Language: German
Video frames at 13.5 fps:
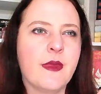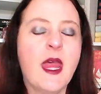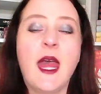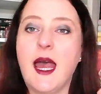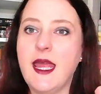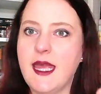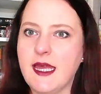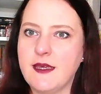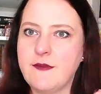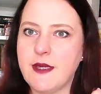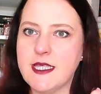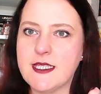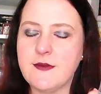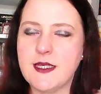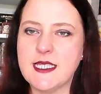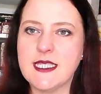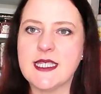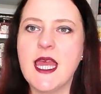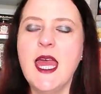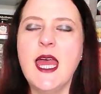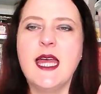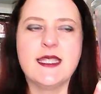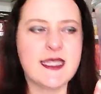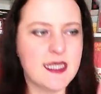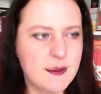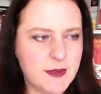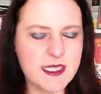Ah ja, dann weiß ich welches. Ein
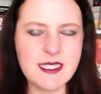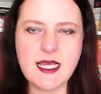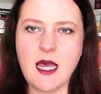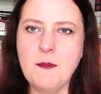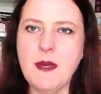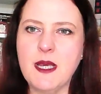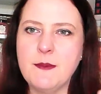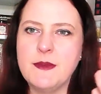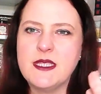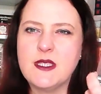silbernes Armband mit